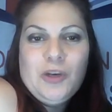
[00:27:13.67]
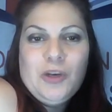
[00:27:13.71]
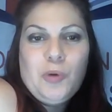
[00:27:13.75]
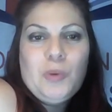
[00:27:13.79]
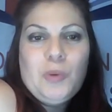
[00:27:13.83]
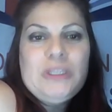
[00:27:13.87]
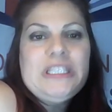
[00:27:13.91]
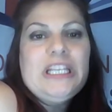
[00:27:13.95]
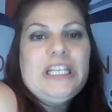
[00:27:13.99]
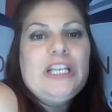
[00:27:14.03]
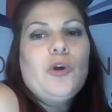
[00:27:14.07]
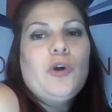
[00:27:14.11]

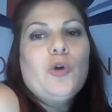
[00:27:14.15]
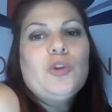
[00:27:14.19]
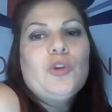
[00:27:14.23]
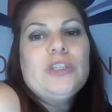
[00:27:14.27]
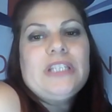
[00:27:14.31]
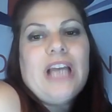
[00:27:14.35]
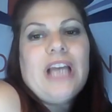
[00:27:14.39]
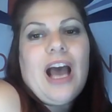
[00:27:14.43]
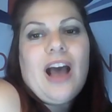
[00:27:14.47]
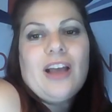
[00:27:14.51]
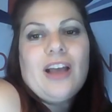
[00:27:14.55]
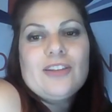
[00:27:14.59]
Quindi il
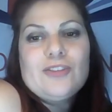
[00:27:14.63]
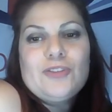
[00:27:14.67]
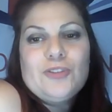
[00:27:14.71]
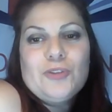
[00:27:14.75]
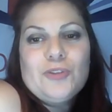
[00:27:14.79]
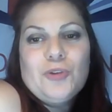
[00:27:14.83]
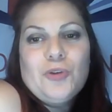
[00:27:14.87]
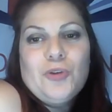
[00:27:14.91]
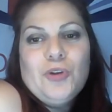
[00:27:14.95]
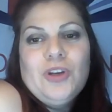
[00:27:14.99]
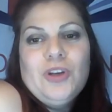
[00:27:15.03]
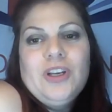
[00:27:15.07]

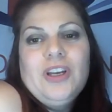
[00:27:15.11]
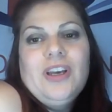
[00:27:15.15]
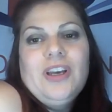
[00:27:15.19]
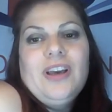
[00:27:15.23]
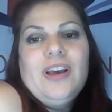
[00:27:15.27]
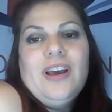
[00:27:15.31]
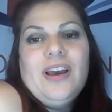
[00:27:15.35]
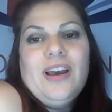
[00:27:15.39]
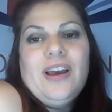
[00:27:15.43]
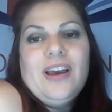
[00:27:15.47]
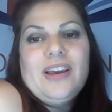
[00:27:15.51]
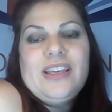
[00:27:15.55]
contatto,
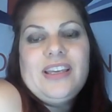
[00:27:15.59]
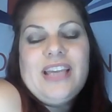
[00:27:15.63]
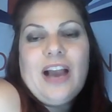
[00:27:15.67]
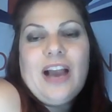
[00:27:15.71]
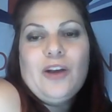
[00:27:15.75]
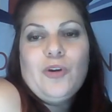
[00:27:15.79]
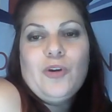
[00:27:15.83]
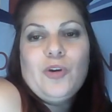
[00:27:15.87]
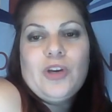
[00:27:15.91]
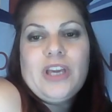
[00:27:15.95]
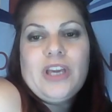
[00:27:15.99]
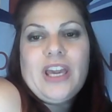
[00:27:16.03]
eh,
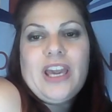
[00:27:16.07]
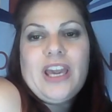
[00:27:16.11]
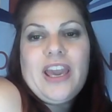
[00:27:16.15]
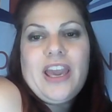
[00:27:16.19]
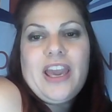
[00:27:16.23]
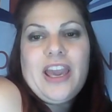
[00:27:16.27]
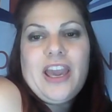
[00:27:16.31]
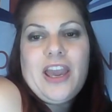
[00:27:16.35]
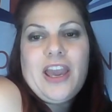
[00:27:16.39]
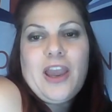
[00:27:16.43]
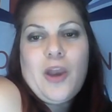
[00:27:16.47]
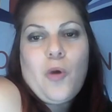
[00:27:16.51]
chiaro
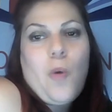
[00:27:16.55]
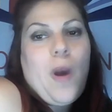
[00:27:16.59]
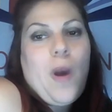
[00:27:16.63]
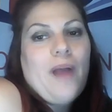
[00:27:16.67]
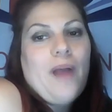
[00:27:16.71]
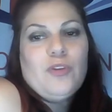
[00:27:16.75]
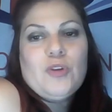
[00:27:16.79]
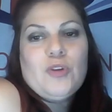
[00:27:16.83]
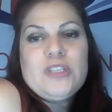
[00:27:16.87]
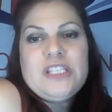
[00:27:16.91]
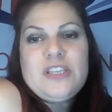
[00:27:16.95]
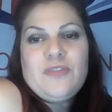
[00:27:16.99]
che
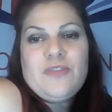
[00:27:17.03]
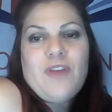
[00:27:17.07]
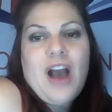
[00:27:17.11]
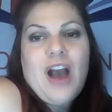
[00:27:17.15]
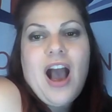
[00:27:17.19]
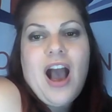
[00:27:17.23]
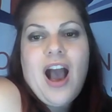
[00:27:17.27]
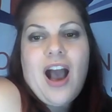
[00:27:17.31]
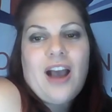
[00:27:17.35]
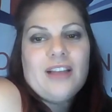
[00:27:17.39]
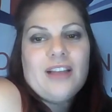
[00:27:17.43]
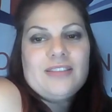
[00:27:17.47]
quando si
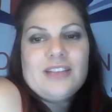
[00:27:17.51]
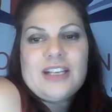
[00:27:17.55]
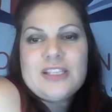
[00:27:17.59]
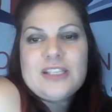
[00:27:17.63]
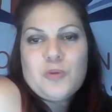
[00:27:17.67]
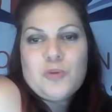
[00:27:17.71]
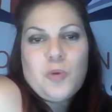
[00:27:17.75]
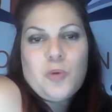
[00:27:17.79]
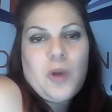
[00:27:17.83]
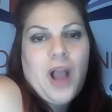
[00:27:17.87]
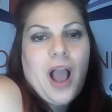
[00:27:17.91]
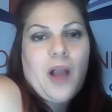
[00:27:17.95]
va a
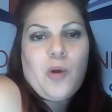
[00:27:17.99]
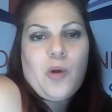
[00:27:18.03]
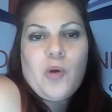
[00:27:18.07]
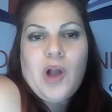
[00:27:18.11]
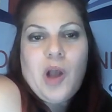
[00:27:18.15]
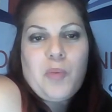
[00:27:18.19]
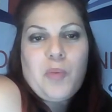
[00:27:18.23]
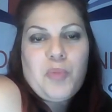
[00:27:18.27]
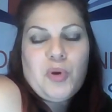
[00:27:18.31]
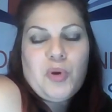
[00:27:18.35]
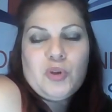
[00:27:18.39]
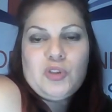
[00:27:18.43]
trascurare un
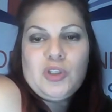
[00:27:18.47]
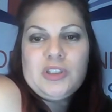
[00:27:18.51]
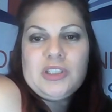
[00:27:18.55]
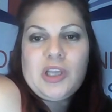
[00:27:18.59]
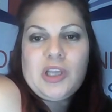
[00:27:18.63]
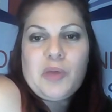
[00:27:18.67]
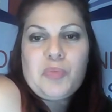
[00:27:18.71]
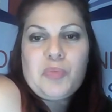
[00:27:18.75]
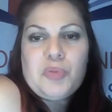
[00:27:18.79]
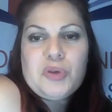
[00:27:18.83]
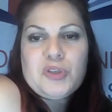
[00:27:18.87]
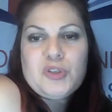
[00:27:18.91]
rapporto
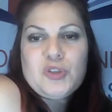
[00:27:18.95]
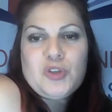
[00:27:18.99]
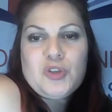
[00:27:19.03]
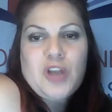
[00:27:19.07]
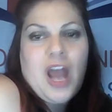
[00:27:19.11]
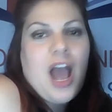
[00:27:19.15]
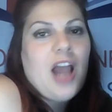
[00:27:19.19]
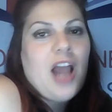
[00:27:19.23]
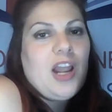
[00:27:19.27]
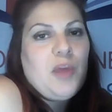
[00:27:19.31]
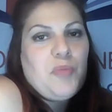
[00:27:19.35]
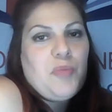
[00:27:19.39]

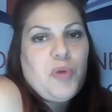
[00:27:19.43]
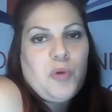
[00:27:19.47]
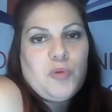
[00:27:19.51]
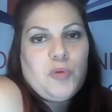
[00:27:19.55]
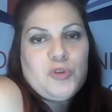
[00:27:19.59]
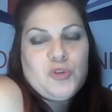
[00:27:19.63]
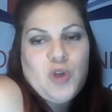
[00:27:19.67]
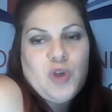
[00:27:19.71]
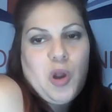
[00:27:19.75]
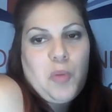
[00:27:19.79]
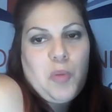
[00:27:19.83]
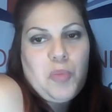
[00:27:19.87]
interpersonale, poi
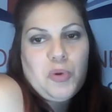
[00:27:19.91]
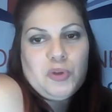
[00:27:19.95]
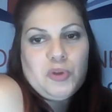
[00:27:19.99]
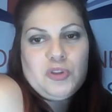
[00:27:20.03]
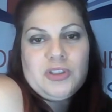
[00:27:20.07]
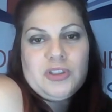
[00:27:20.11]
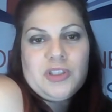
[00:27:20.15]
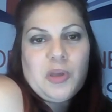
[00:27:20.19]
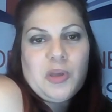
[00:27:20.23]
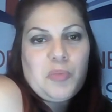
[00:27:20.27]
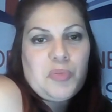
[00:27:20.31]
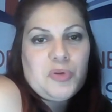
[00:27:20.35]
questo
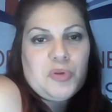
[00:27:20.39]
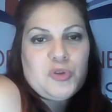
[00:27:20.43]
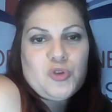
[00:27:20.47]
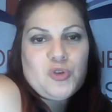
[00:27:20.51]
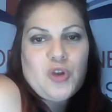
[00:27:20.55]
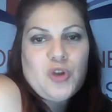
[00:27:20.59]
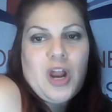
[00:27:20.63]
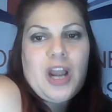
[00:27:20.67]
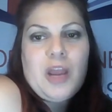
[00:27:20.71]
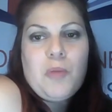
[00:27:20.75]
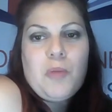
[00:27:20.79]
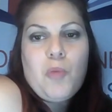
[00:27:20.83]
rapporto
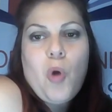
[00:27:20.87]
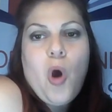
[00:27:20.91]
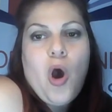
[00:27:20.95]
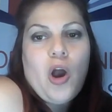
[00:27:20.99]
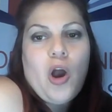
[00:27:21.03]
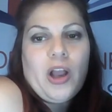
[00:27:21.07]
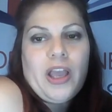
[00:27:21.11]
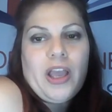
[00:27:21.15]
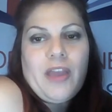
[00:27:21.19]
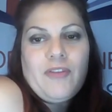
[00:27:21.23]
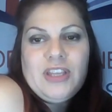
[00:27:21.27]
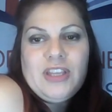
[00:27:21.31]
interpersonale
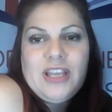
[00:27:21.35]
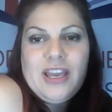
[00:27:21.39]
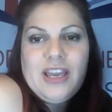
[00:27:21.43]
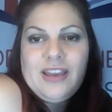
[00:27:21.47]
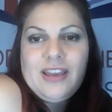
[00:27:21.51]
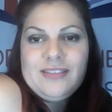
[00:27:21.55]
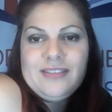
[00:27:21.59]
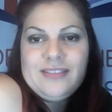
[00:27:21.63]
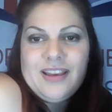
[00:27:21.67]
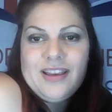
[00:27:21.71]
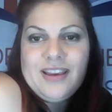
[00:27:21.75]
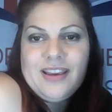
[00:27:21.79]
muore, è
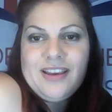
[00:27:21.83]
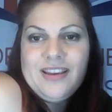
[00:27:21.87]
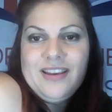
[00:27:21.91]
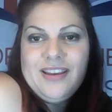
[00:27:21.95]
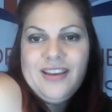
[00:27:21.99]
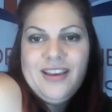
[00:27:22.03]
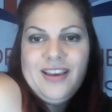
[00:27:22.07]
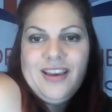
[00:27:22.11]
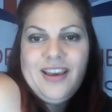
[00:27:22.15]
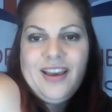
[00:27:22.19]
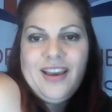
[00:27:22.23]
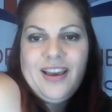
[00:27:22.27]
evidente.
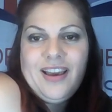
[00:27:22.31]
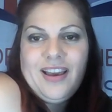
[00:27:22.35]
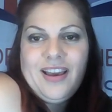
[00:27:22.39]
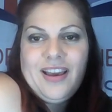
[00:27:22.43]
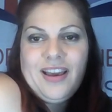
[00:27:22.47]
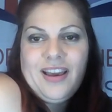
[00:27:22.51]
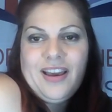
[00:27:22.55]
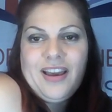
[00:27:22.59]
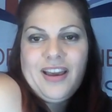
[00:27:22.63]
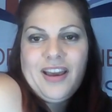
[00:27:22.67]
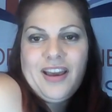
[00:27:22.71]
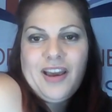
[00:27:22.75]

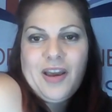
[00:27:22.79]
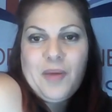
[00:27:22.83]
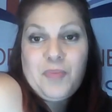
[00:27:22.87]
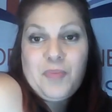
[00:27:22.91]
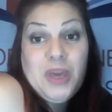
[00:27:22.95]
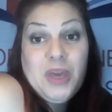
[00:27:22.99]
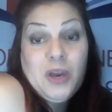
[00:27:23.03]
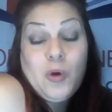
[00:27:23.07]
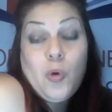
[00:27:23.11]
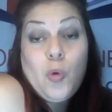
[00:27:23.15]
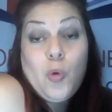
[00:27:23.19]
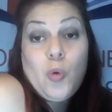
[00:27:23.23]
Eh,
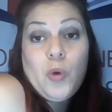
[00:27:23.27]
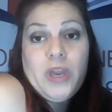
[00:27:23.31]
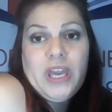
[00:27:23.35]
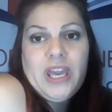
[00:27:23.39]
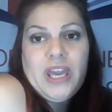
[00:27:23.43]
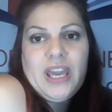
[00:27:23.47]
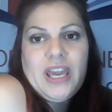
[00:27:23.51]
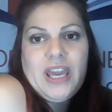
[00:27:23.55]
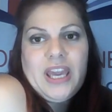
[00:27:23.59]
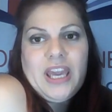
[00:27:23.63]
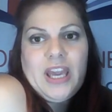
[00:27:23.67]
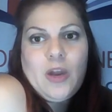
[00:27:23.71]
per
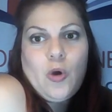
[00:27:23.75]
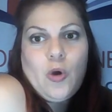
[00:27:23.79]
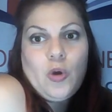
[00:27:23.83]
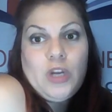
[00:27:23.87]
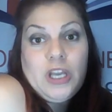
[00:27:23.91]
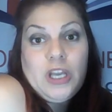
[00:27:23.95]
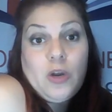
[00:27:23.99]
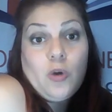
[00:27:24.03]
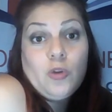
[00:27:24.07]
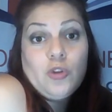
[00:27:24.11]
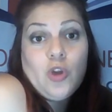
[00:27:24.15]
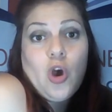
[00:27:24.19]
cui
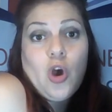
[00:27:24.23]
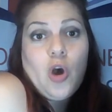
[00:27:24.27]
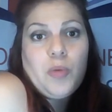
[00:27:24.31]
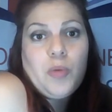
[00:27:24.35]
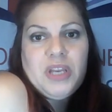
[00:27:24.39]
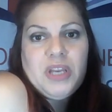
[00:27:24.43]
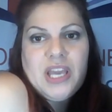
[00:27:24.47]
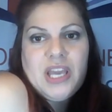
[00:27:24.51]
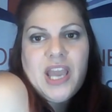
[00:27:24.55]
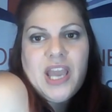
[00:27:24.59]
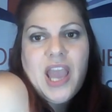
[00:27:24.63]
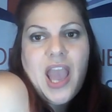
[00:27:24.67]
con i
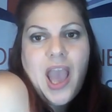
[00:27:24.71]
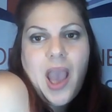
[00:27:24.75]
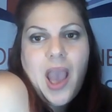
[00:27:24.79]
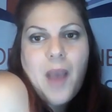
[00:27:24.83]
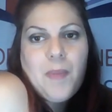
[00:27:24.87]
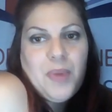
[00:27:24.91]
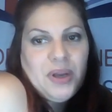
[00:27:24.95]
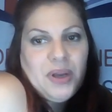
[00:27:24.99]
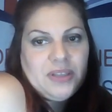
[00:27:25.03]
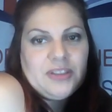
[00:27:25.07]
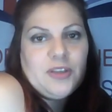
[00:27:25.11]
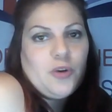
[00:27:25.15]
condomini
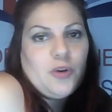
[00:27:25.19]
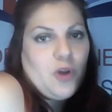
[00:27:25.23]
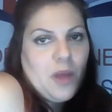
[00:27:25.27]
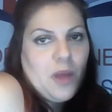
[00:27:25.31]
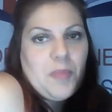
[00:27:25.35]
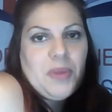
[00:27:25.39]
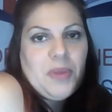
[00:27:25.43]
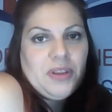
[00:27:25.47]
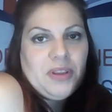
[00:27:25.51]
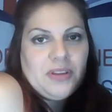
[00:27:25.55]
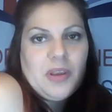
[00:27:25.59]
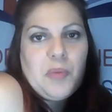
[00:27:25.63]
è
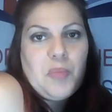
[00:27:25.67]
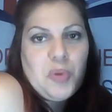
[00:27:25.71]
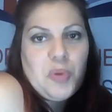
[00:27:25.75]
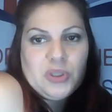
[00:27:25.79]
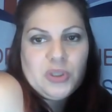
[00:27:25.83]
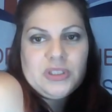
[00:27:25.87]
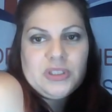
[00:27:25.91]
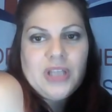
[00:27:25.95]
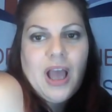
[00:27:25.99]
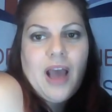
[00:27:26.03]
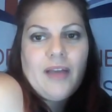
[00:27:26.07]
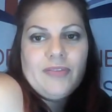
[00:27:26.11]
particolarmente
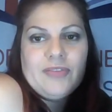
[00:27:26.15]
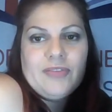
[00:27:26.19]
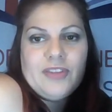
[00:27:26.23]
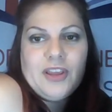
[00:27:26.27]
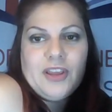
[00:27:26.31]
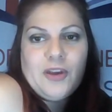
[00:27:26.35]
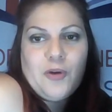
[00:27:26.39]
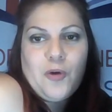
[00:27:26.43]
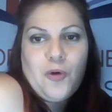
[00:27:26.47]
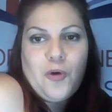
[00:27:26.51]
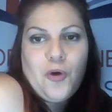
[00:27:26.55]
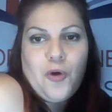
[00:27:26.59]

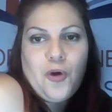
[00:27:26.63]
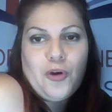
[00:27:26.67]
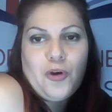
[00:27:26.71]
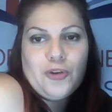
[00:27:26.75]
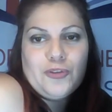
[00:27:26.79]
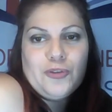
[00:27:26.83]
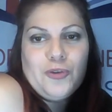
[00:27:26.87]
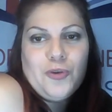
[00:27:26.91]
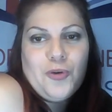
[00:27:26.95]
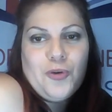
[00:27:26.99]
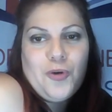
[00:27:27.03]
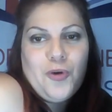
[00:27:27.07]
importante,
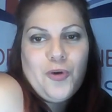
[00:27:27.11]
concordo.